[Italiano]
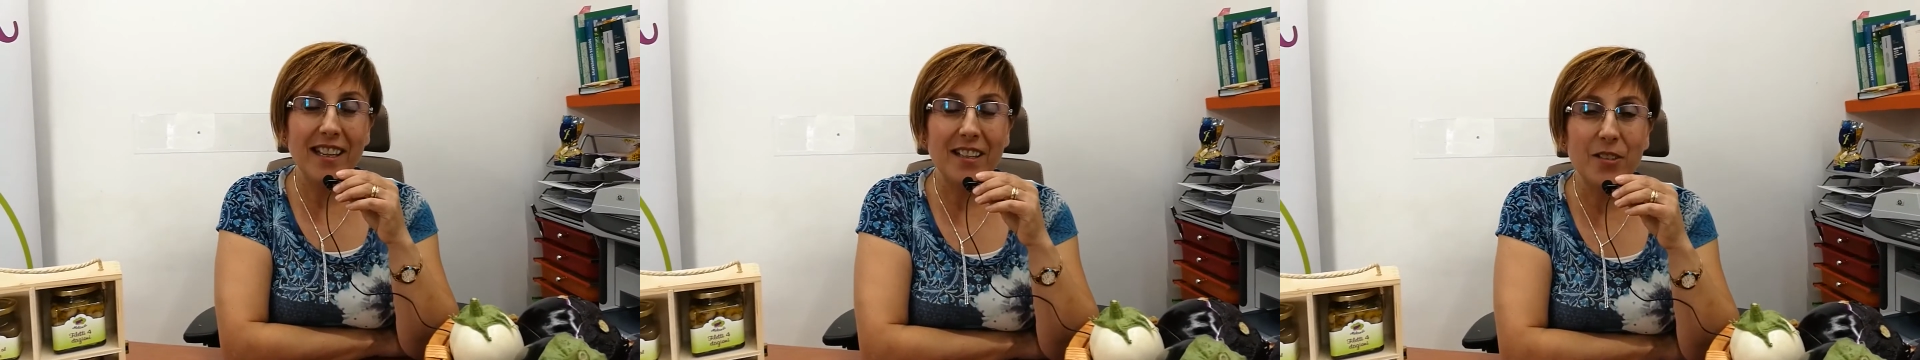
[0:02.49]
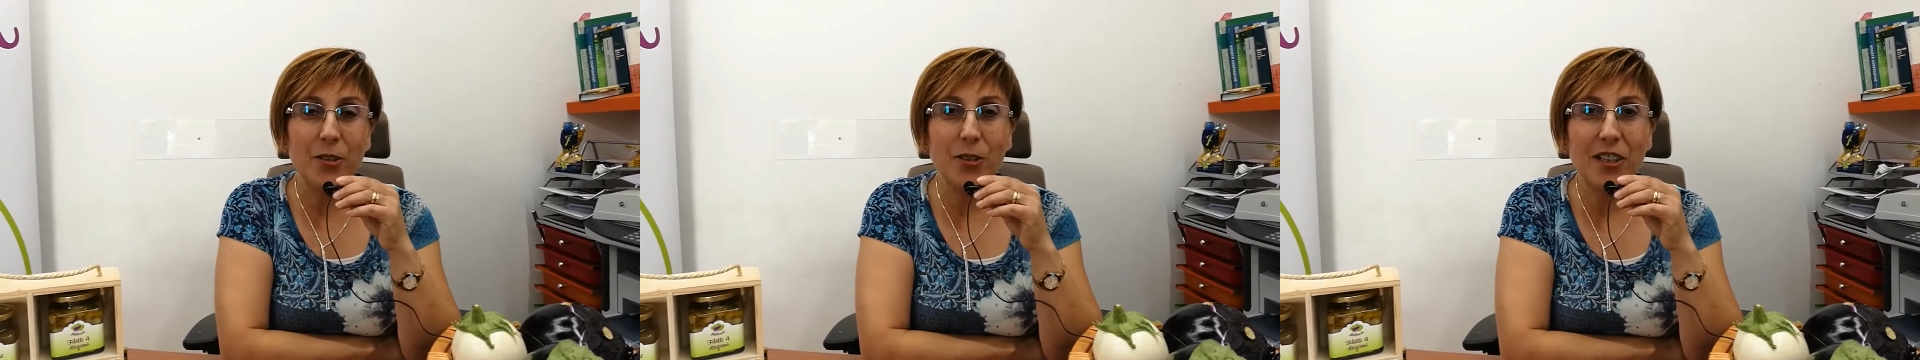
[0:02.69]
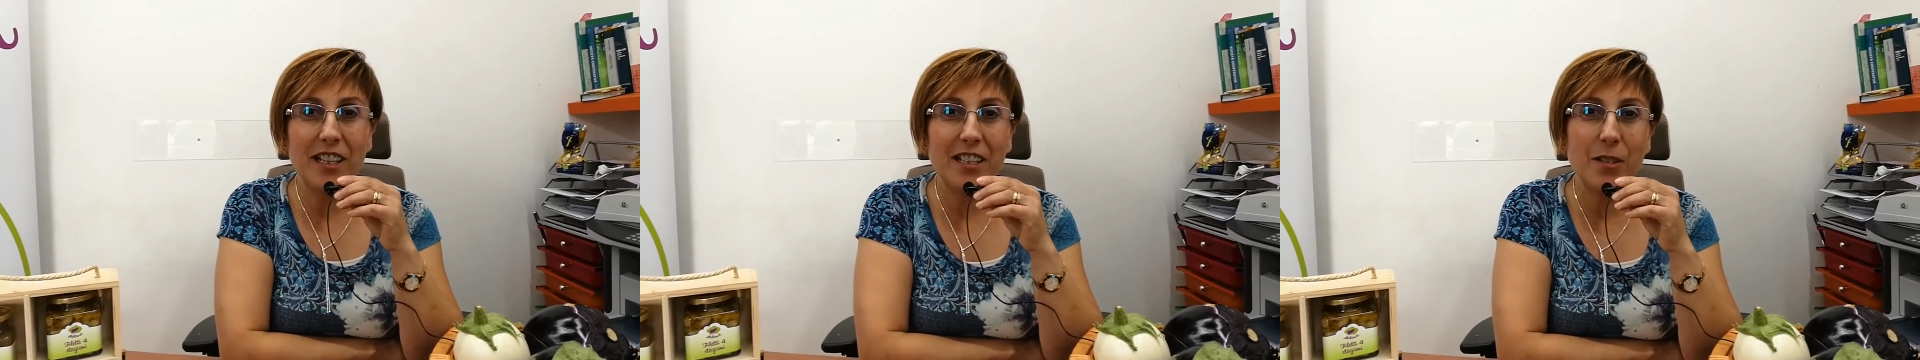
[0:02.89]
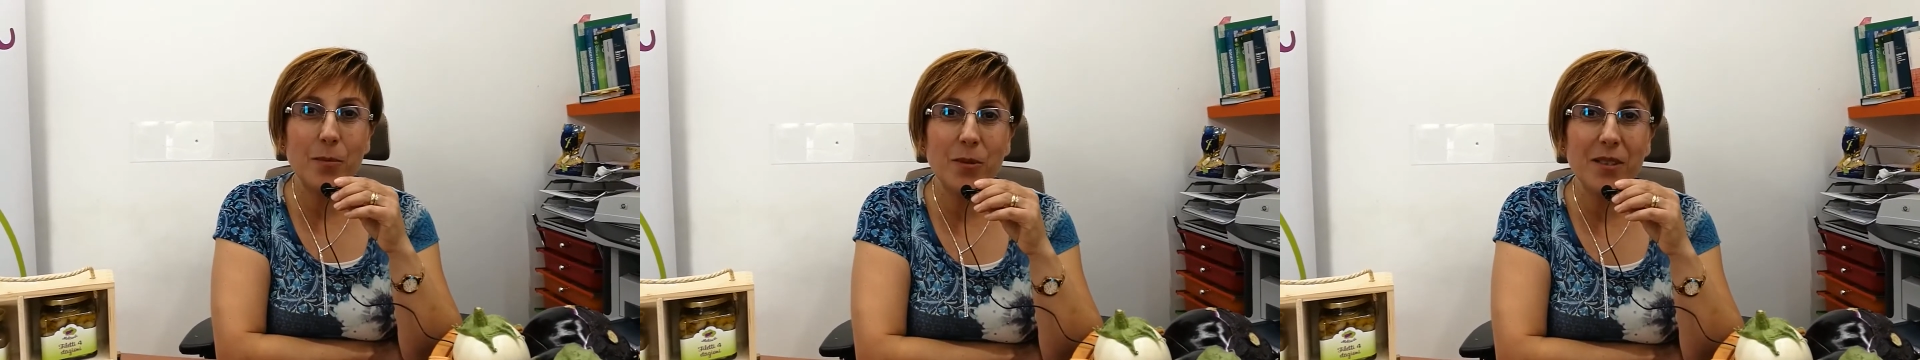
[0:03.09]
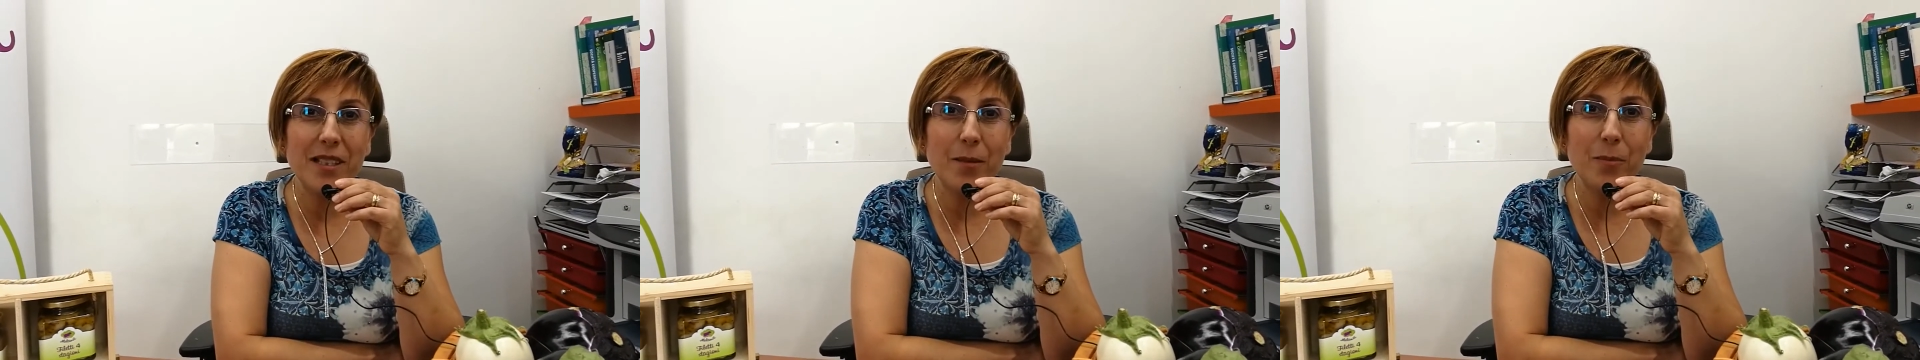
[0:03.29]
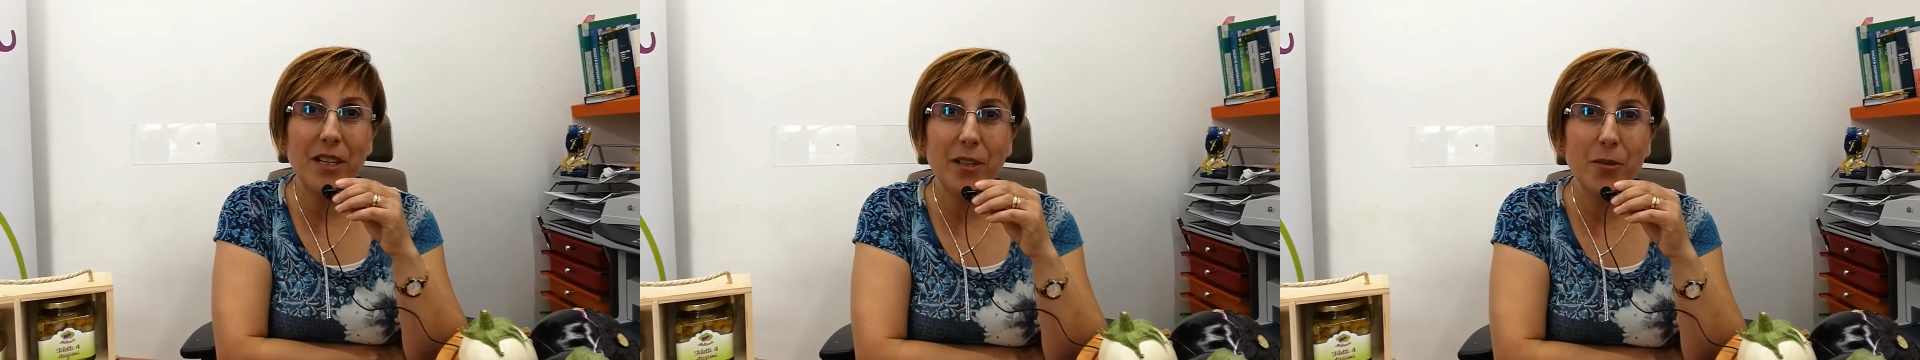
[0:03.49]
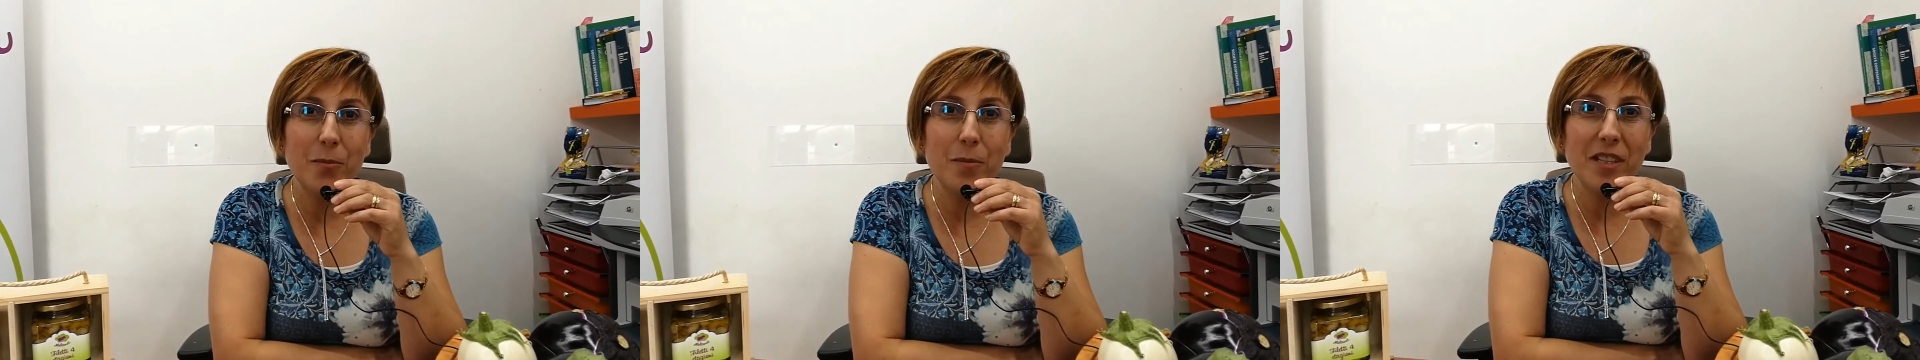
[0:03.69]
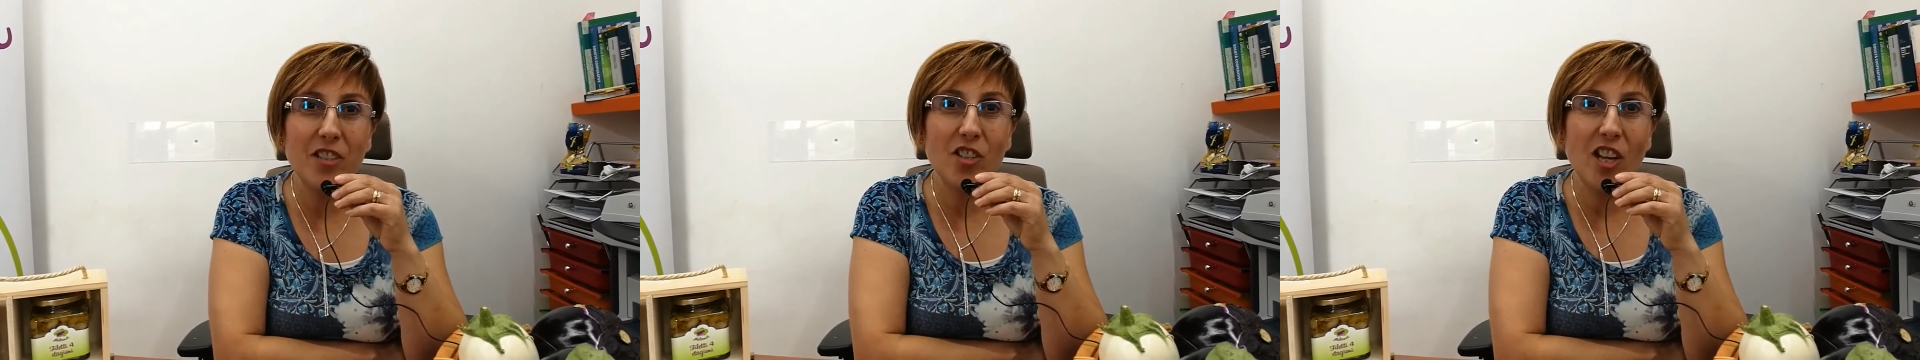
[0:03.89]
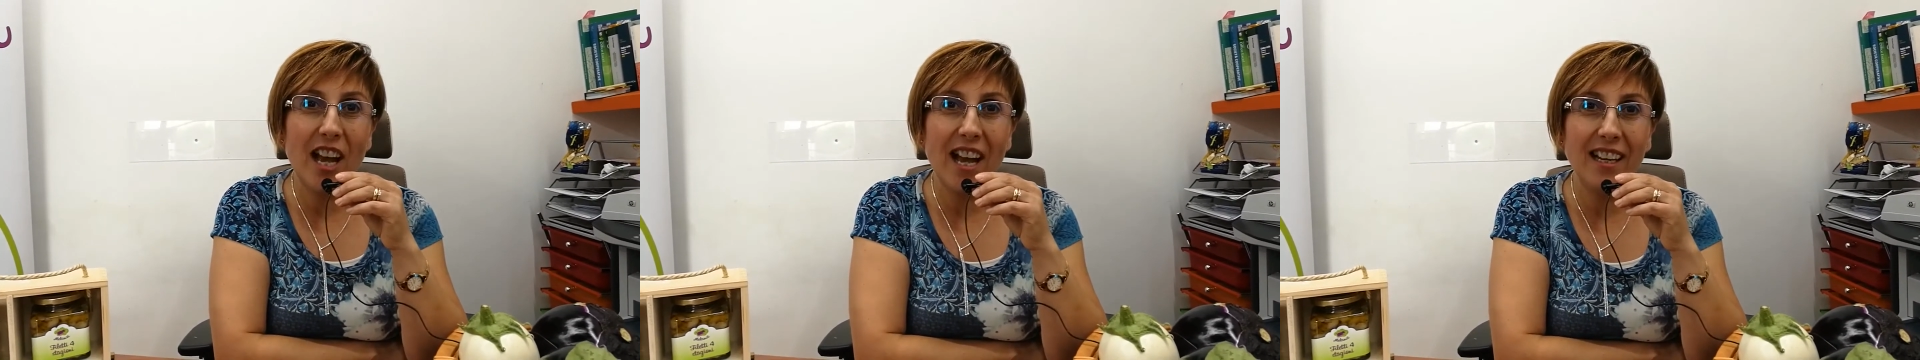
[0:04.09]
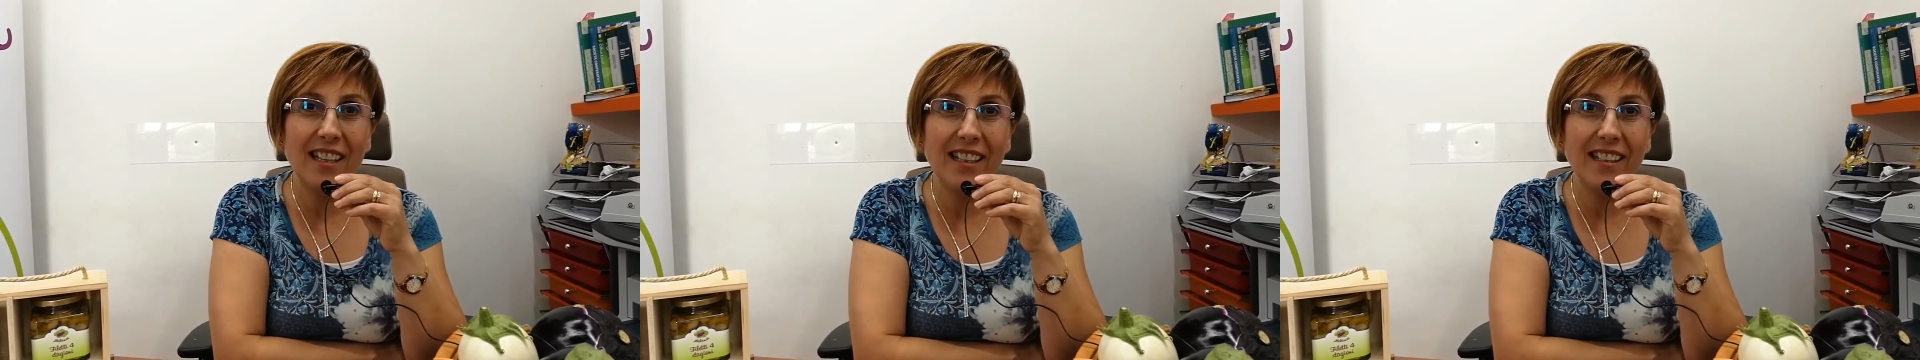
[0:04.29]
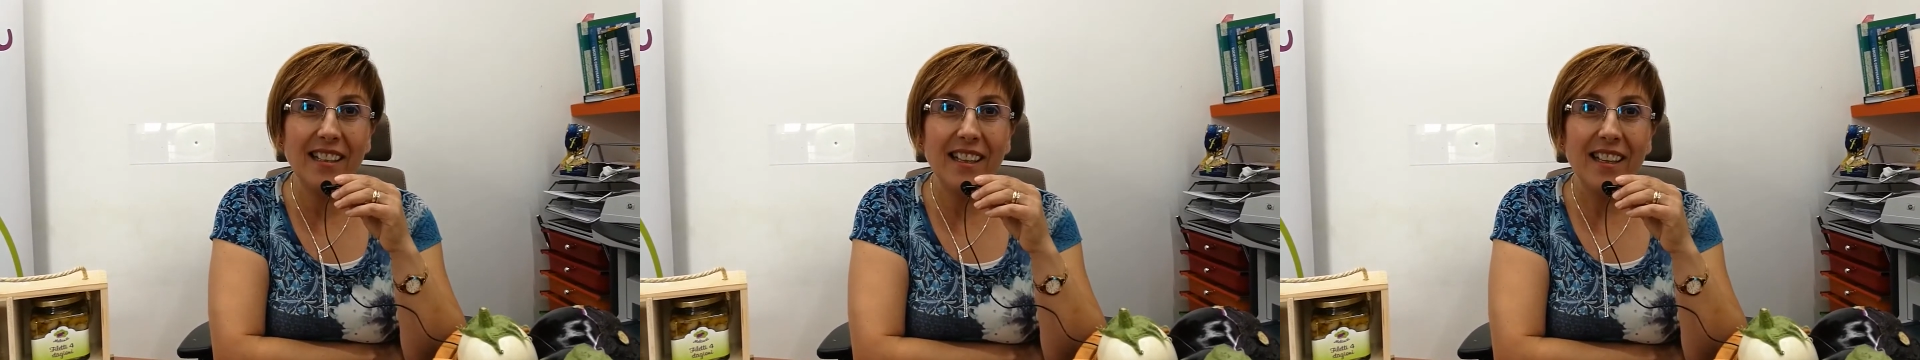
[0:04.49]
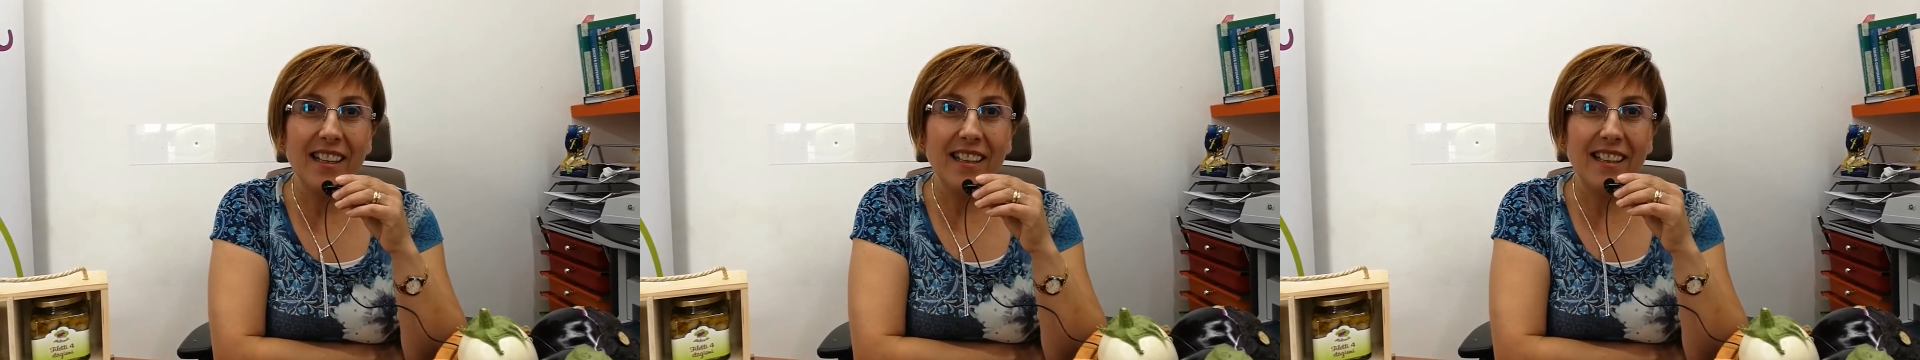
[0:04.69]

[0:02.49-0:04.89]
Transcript: e sono la responsabile commerciale